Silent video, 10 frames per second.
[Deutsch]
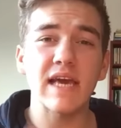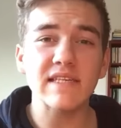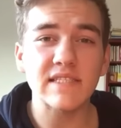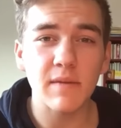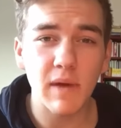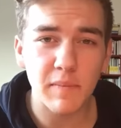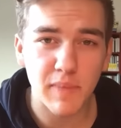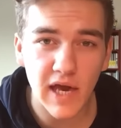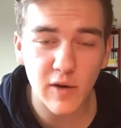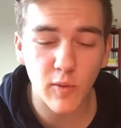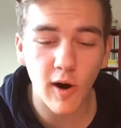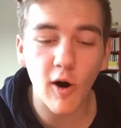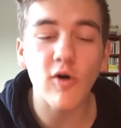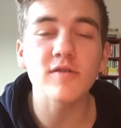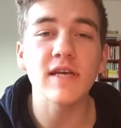gestern bei Pack War
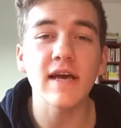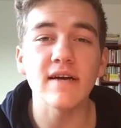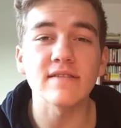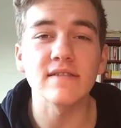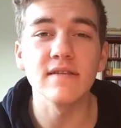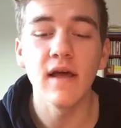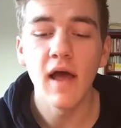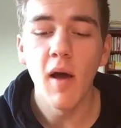auch die ersten